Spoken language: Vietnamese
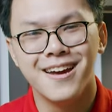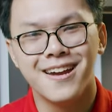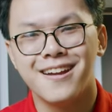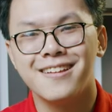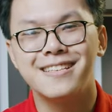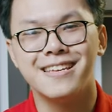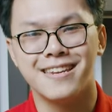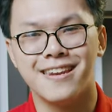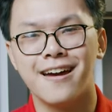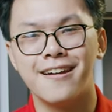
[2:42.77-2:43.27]
Nó
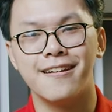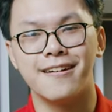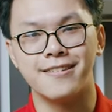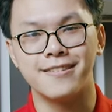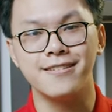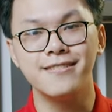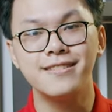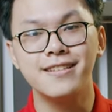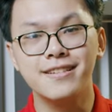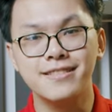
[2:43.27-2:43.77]
chỉ nâng được
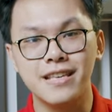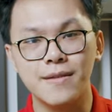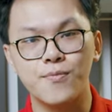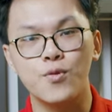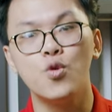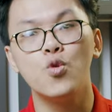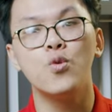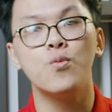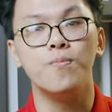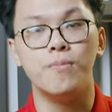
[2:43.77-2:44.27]
những chiếc
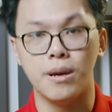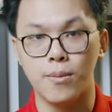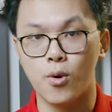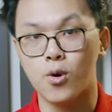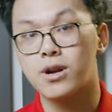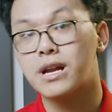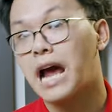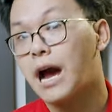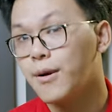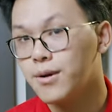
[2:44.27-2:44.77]
CPU
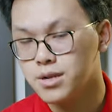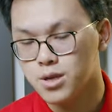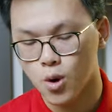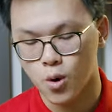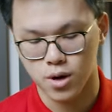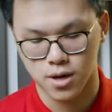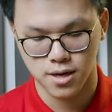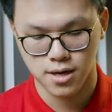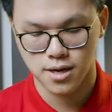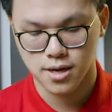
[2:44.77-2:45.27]
11 cao hơn
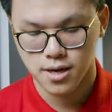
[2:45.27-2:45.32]
thôi.